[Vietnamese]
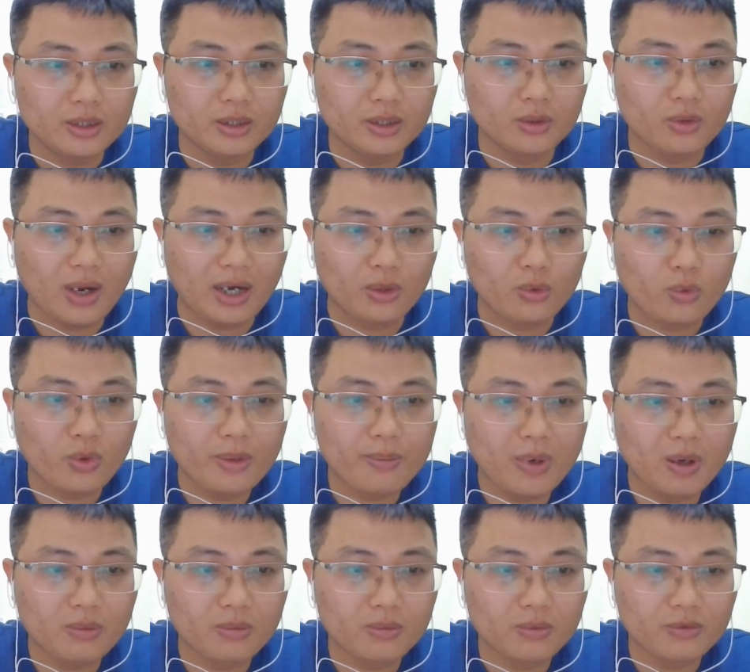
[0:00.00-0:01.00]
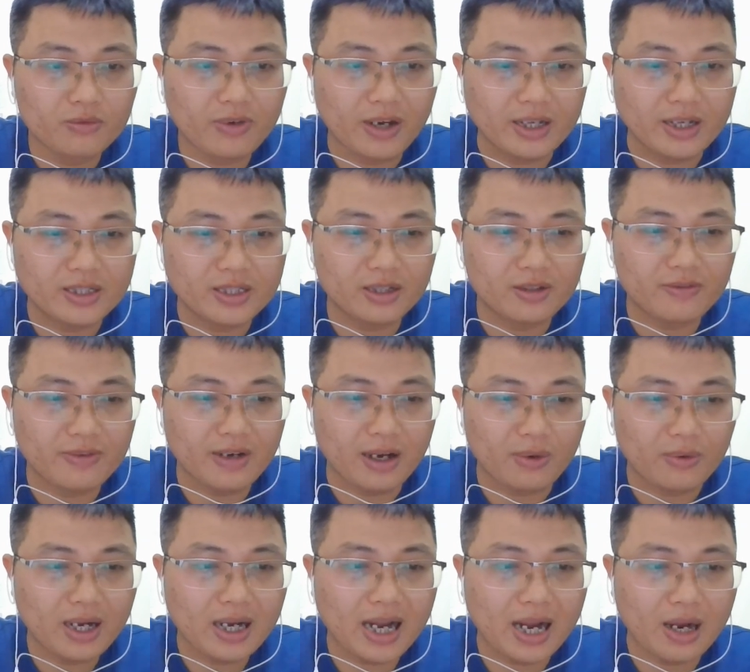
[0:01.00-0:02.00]
từ loạn quách bốc phải dựa
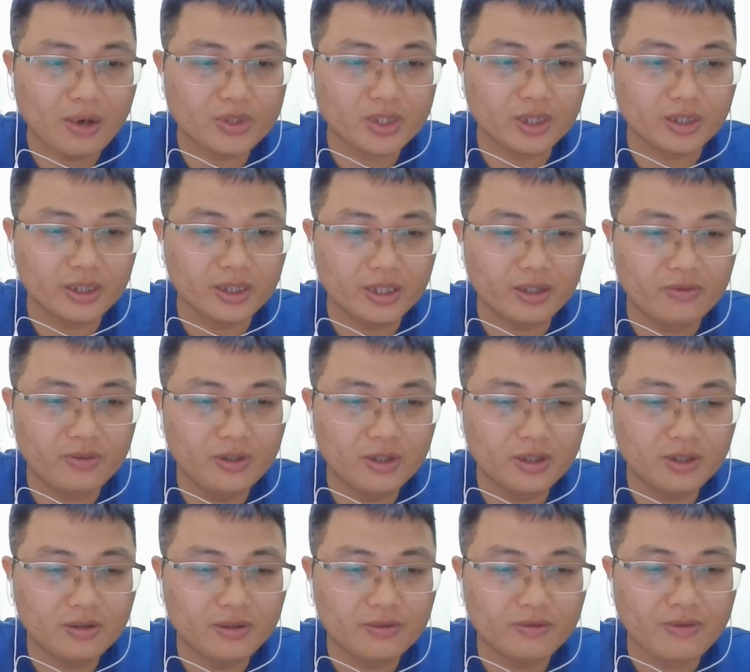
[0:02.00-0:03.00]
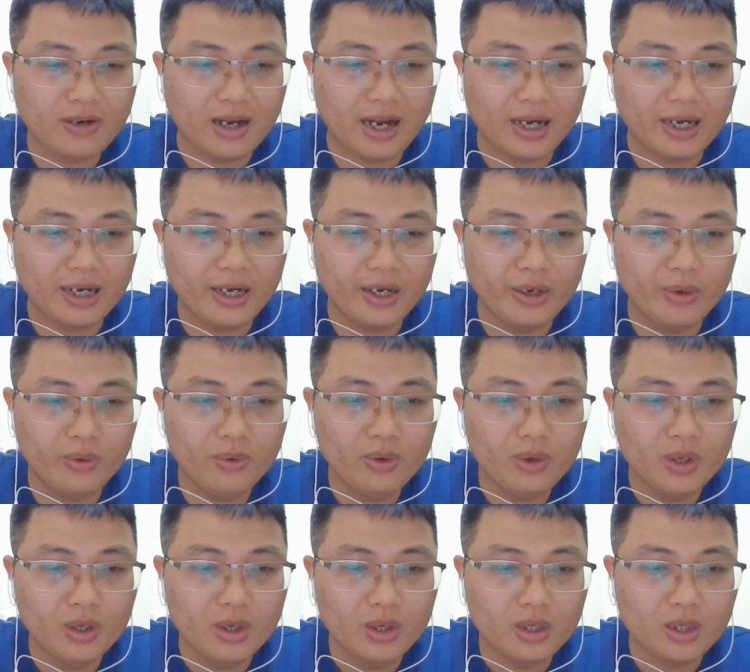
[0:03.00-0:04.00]
vào các hào trưởng địa phương và nếu
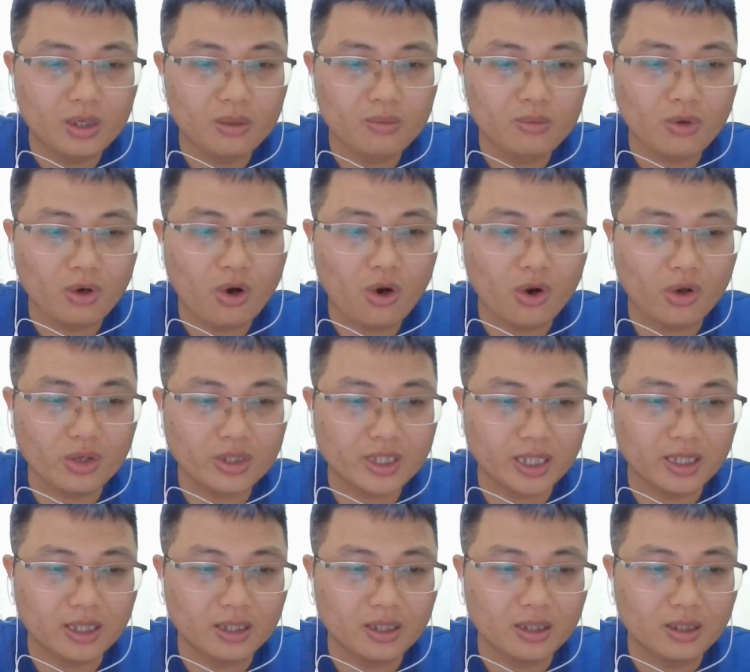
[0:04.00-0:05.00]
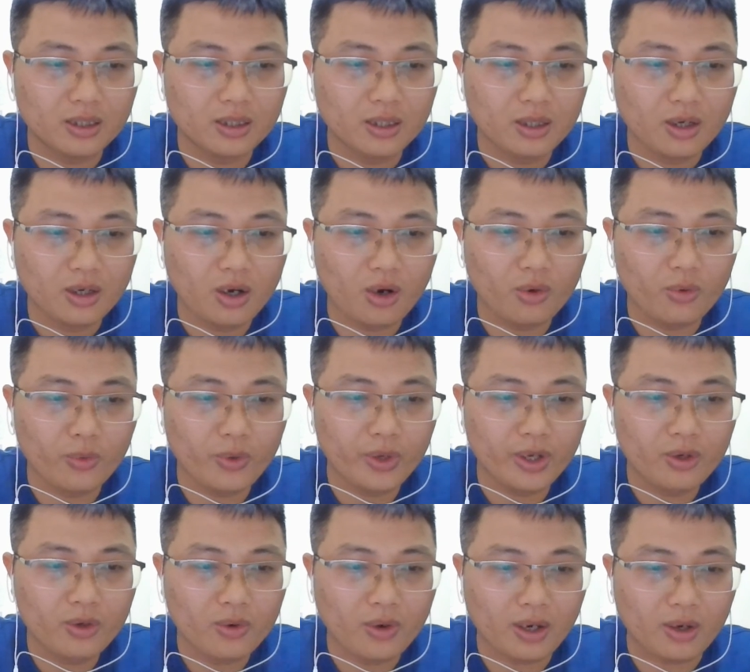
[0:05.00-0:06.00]
không có họ Trần, họ
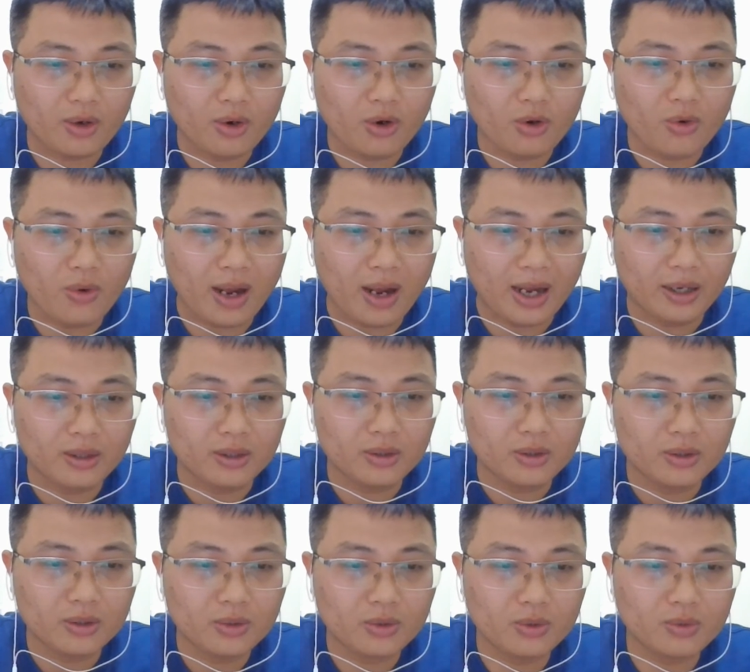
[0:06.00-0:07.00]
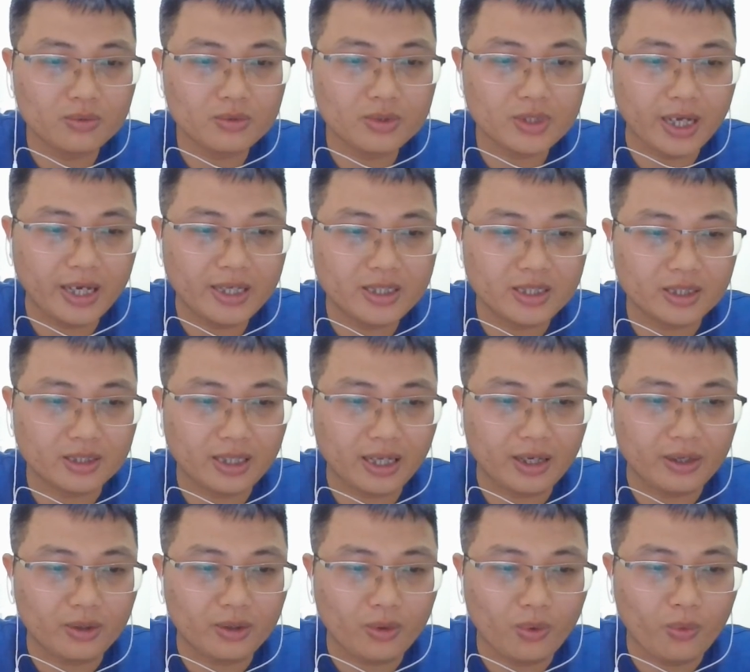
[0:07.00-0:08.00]
Nguyễn hoặc họ Đoàn cũng sẽ trở
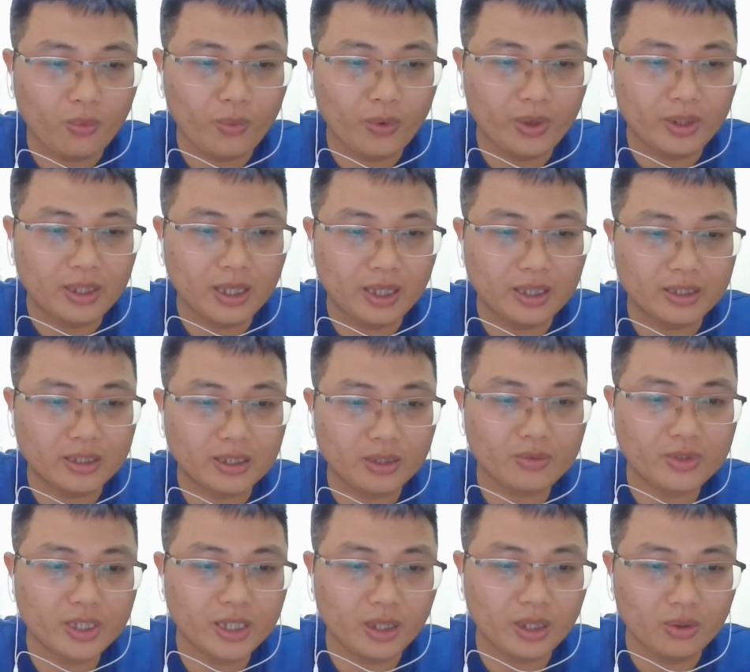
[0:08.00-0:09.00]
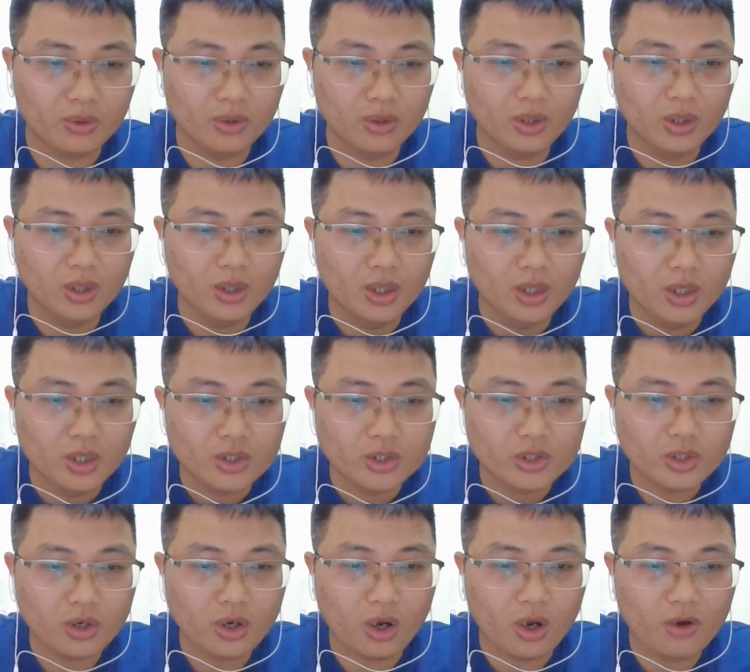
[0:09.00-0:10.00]
thành quyền thần trong triều.
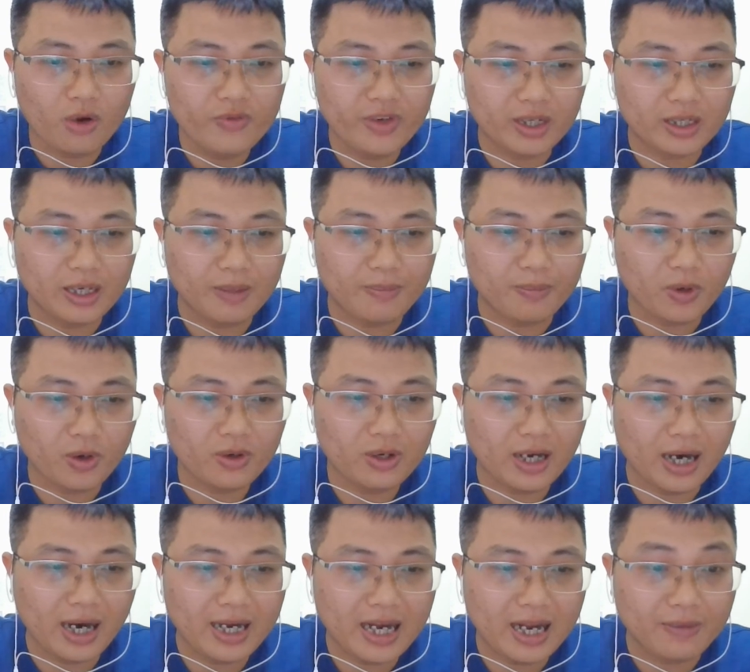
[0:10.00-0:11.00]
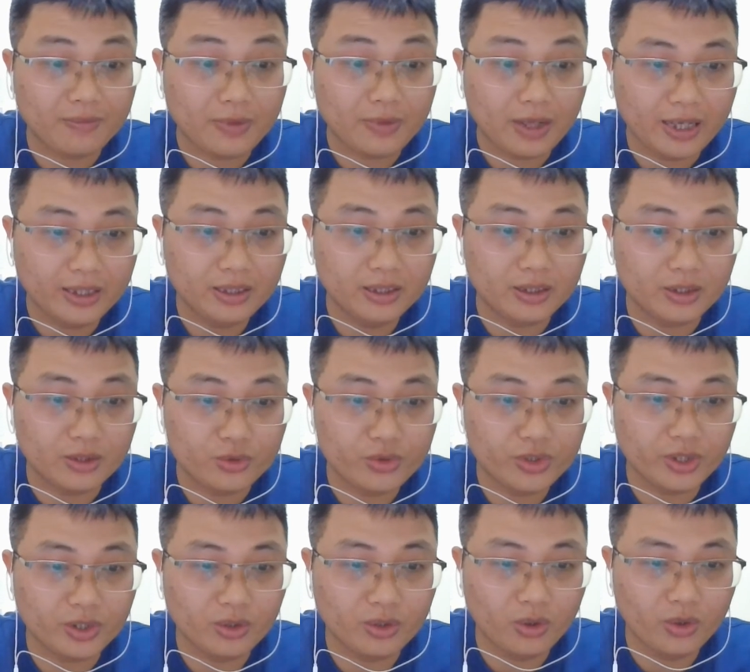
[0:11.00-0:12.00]
Do đó, việc nập con gái làm thái tử
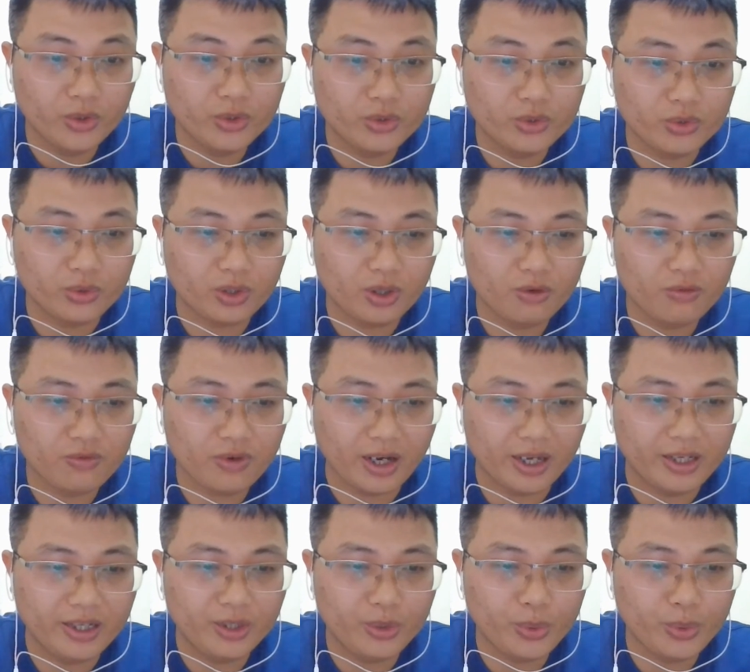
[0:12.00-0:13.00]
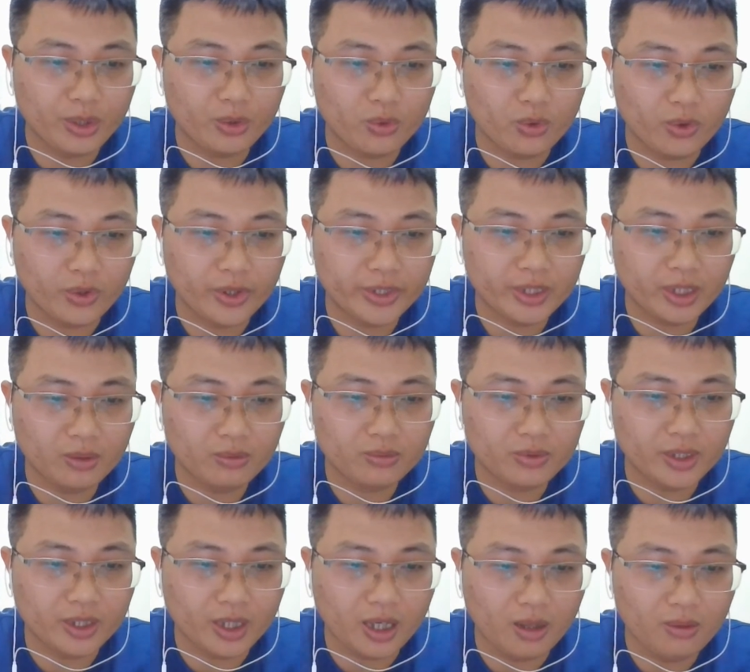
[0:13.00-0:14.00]
truyền ngôi dù không phải ý nguyện của Ế
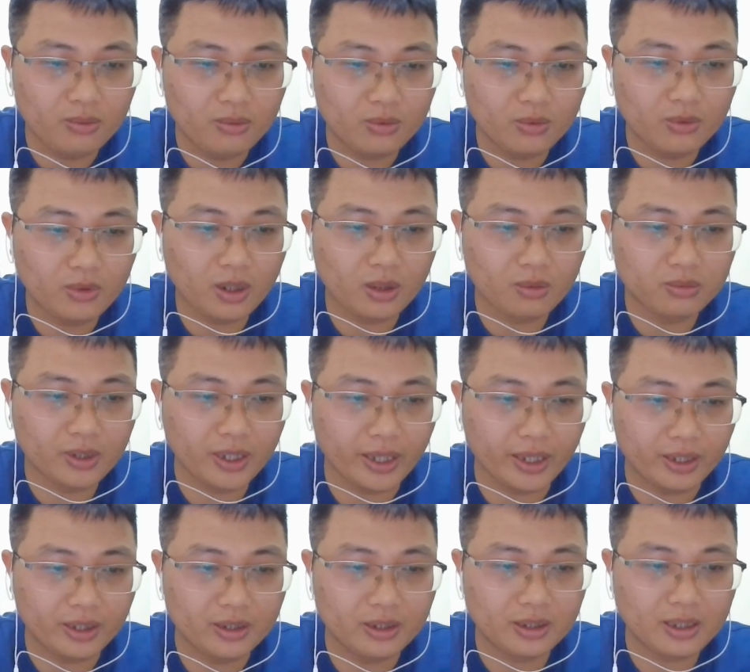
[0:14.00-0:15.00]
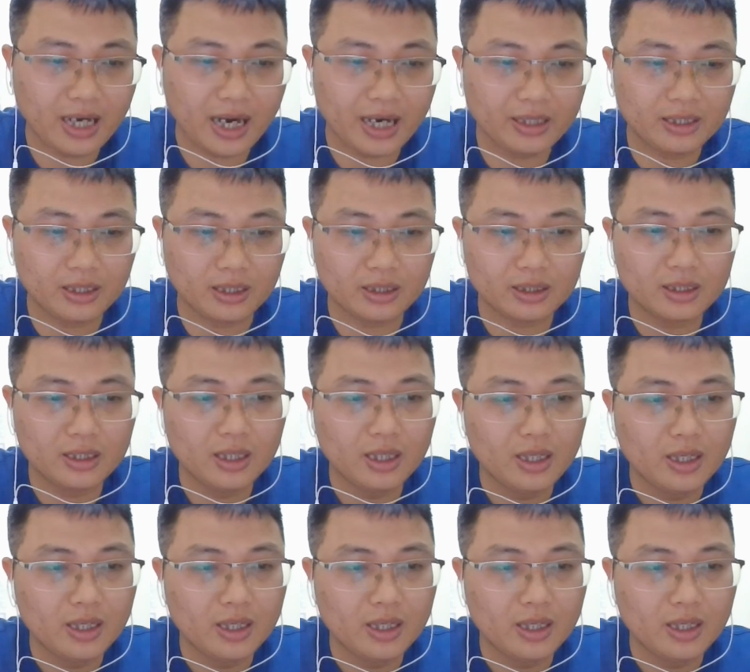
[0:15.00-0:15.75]
Tông thì ông cũng không thể cưỡng lại được.